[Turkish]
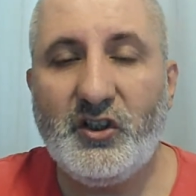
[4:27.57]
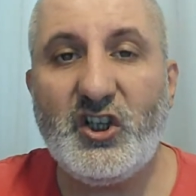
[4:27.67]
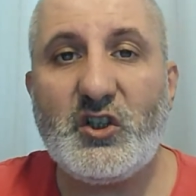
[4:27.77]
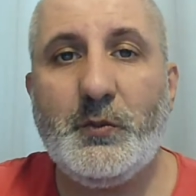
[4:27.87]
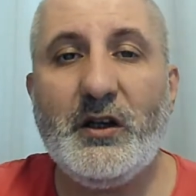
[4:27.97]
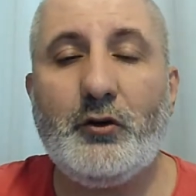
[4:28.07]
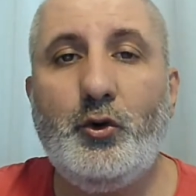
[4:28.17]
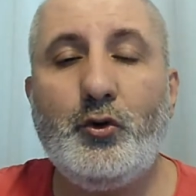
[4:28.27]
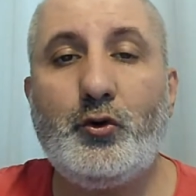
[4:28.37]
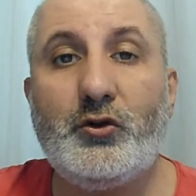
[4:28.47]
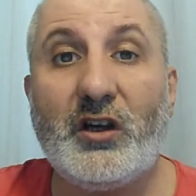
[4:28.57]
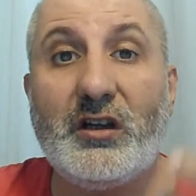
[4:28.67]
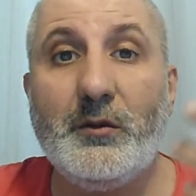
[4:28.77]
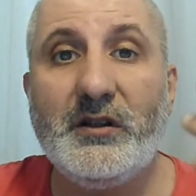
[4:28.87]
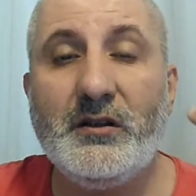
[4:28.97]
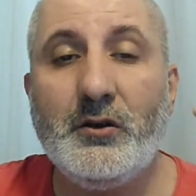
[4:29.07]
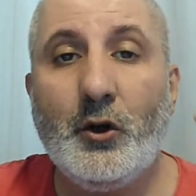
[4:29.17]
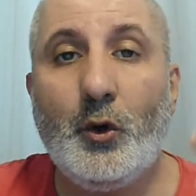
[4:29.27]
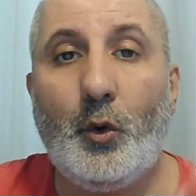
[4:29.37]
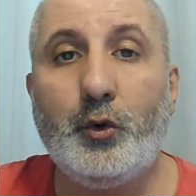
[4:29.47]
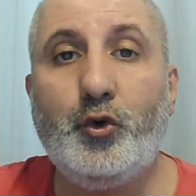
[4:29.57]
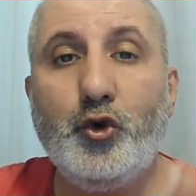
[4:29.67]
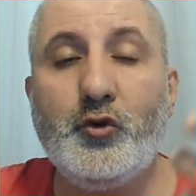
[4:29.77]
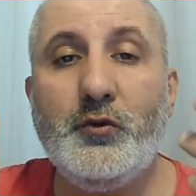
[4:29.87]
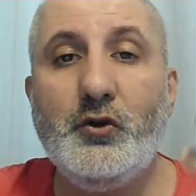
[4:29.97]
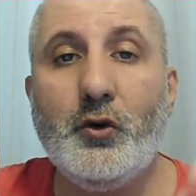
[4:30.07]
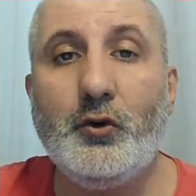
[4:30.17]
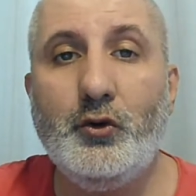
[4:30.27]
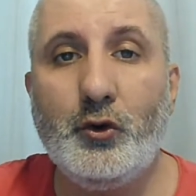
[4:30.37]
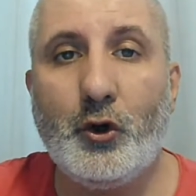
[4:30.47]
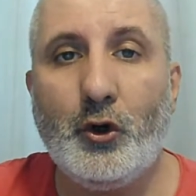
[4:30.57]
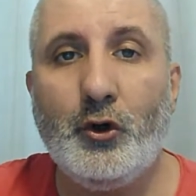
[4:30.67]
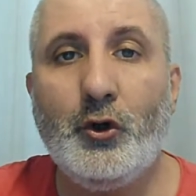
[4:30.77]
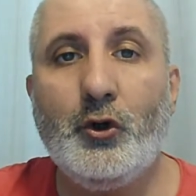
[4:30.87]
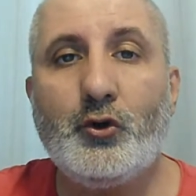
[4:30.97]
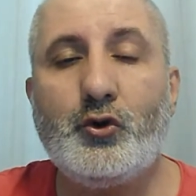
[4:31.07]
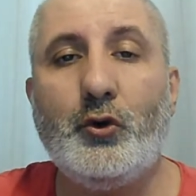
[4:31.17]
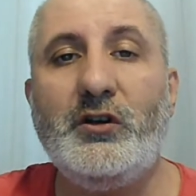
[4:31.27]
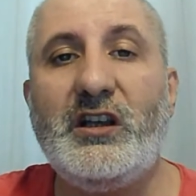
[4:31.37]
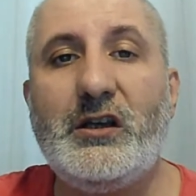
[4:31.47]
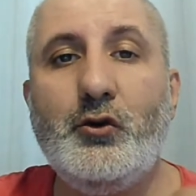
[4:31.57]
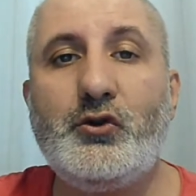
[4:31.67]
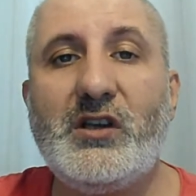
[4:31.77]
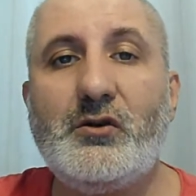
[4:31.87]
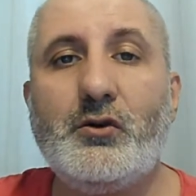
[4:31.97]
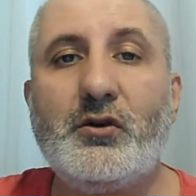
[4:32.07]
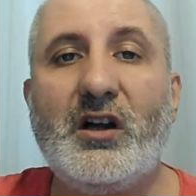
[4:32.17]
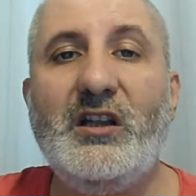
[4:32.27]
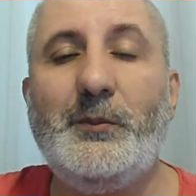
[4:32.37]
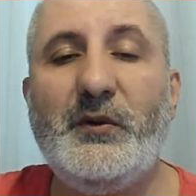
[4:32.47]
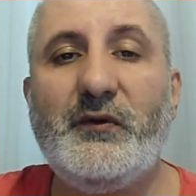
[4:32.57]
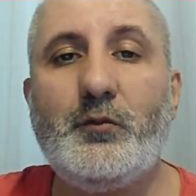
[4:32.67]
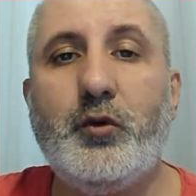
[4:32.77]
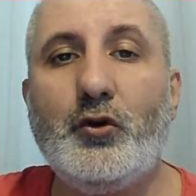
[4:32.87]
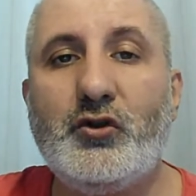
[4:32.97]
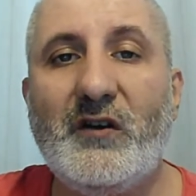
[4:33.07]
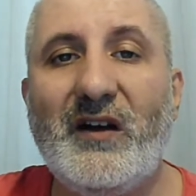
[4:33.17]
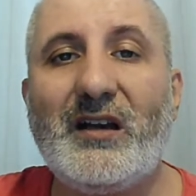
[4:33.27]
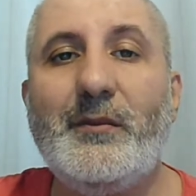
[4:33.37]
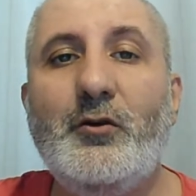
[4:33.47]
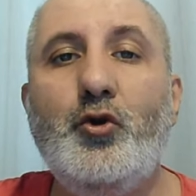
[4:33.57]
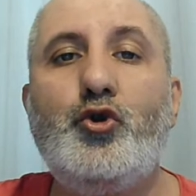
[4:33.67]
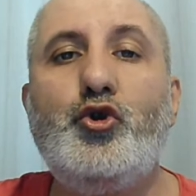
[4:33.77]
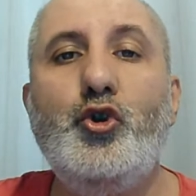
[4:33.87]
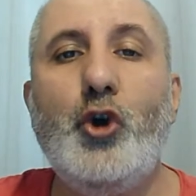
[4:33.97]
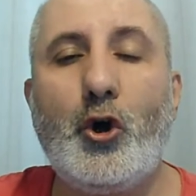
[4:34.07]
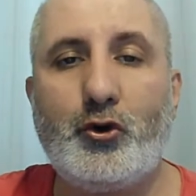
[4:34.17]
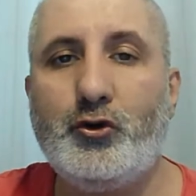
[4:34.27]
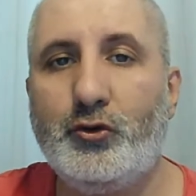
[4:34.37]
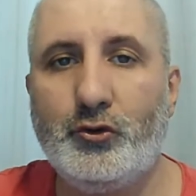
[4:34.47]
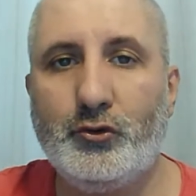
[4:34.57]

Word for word: Hiçbir Türk takımının 30 milyon euro son 2-3 sezonu kayıp bir futbolcuya verme lüksü yok.